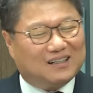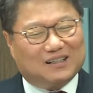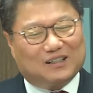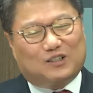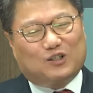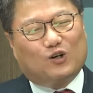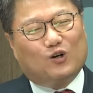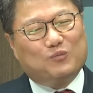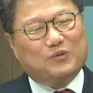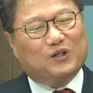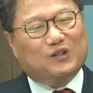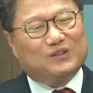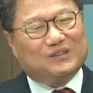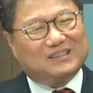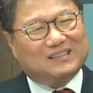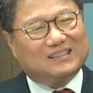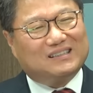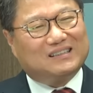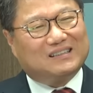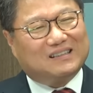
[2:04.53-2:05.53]

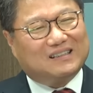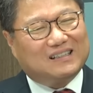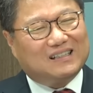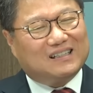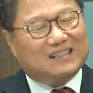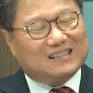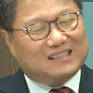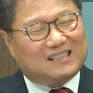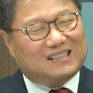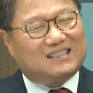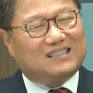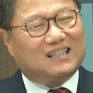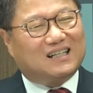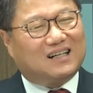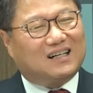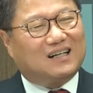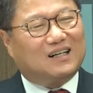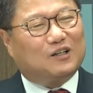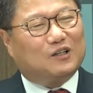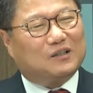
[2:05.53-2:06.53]
그러면은
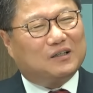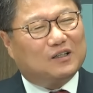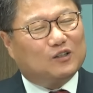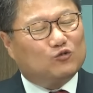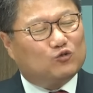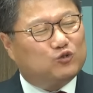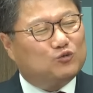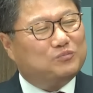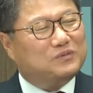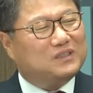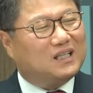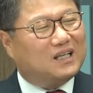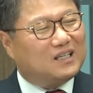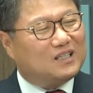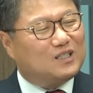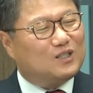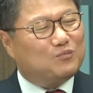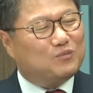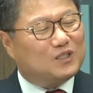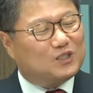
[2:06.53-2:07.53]
진짜 국민의
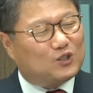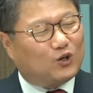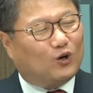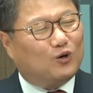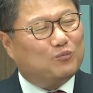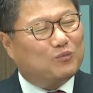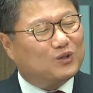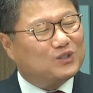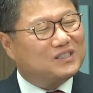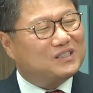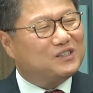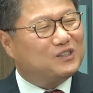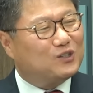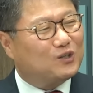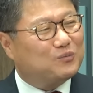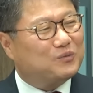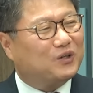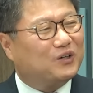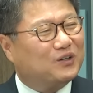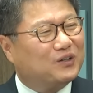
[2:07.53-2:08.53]
힘이
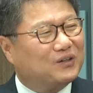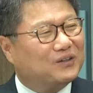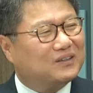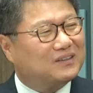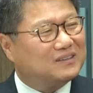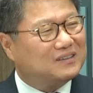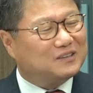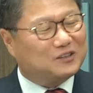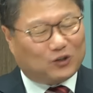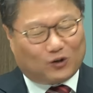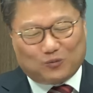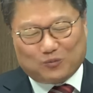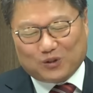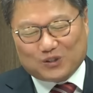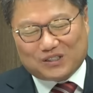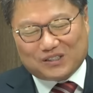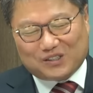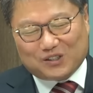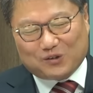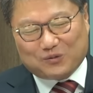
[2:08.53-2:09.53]
젊어지려면 어?
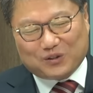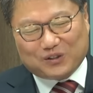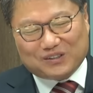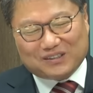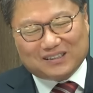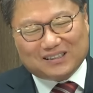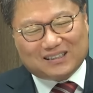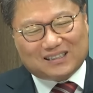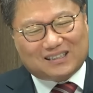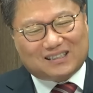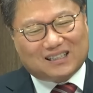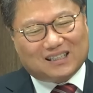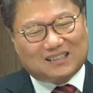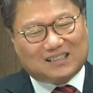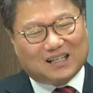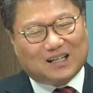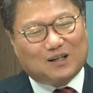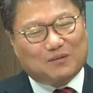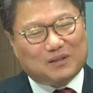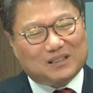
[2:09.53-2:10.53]
젊어지려면은 진짜
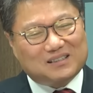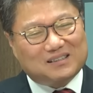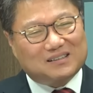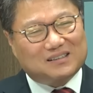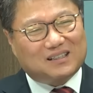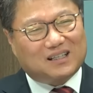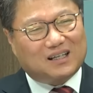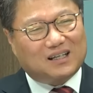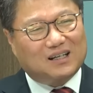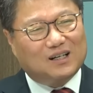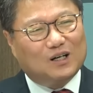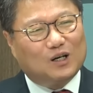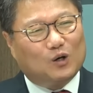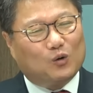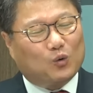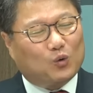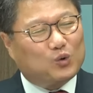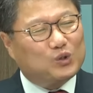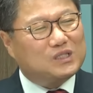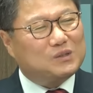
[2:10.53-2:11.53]
제가 봤을 때
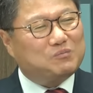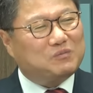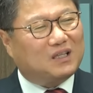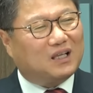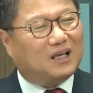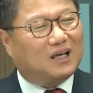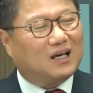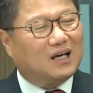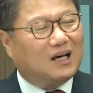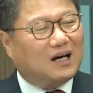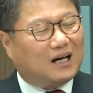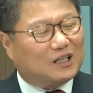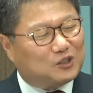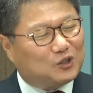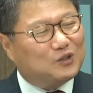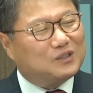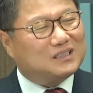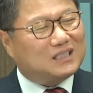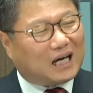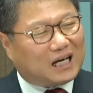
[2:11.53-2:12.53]
50대 아
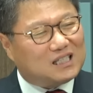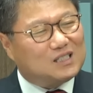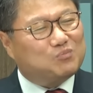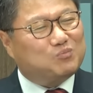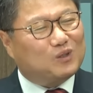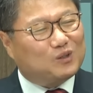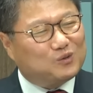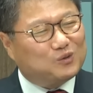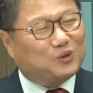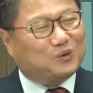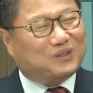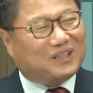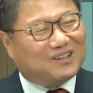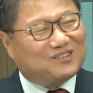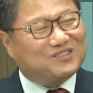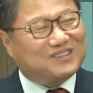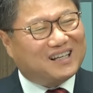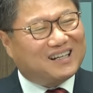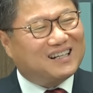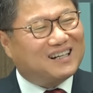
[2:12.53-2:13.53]
저는 40대도
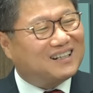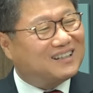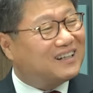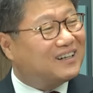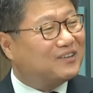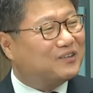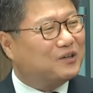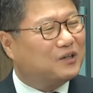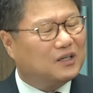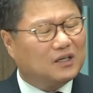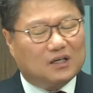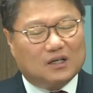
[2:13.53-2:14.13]
좋다고 생각을 해요.